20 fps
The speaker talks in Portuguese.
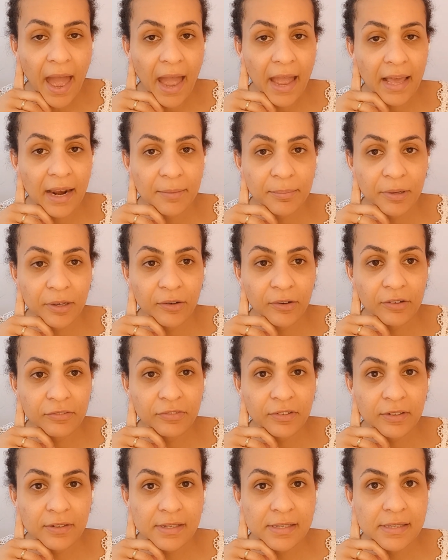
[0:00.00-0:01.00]
Aí ela pegou e
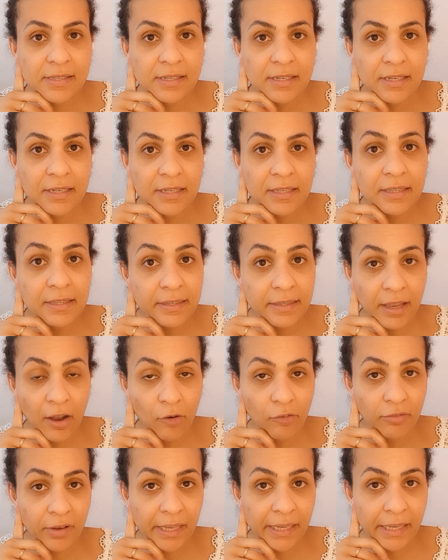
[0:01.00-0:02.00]
falou assim,
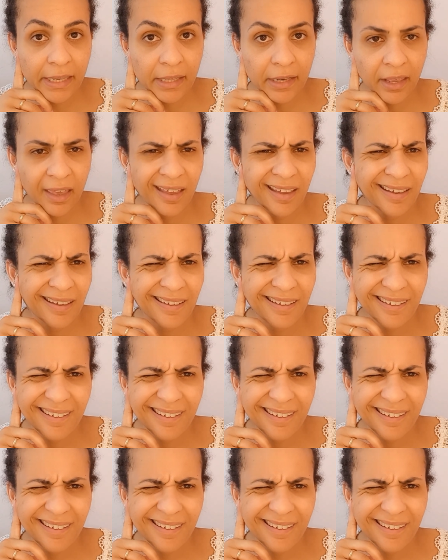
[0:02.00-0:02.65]
então, vai querer?